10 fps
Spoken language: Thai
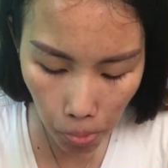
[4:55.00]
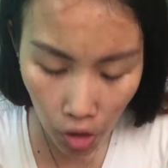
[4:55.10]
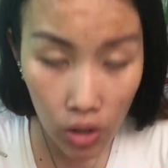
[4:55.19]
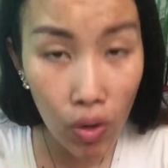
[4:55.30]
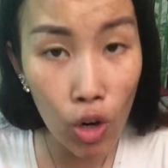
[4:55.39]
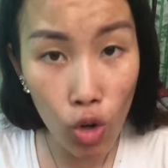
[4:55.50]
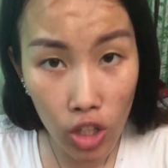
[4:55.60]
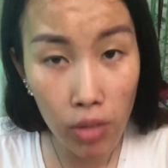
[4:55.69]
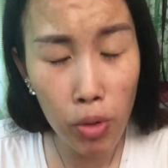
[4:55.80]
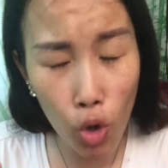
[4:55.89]
เราคิดว่ารส
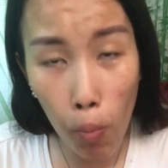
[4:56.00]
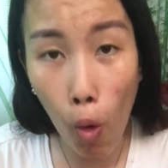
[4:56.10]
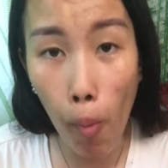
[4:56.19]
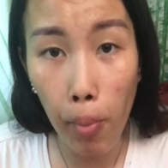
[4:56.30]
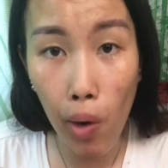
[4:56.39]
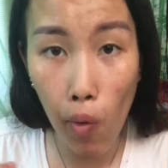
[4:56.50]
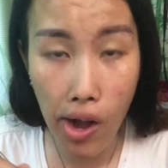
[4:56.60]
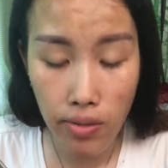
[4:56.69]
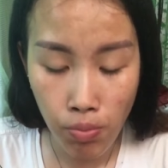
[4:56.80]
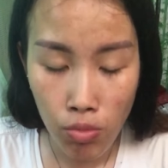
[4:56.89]
นี้มันกลมกล่อมมากกว่า
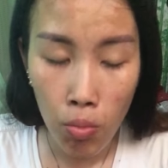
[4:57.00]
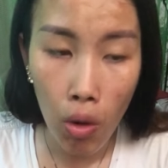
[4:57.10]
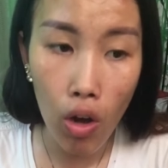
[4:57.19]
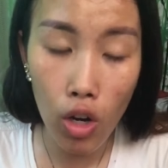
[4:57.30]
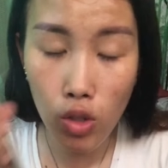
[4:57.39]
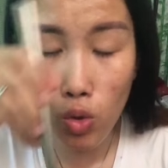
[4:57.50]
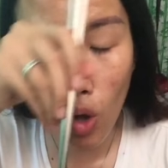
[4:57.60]
เพราะรส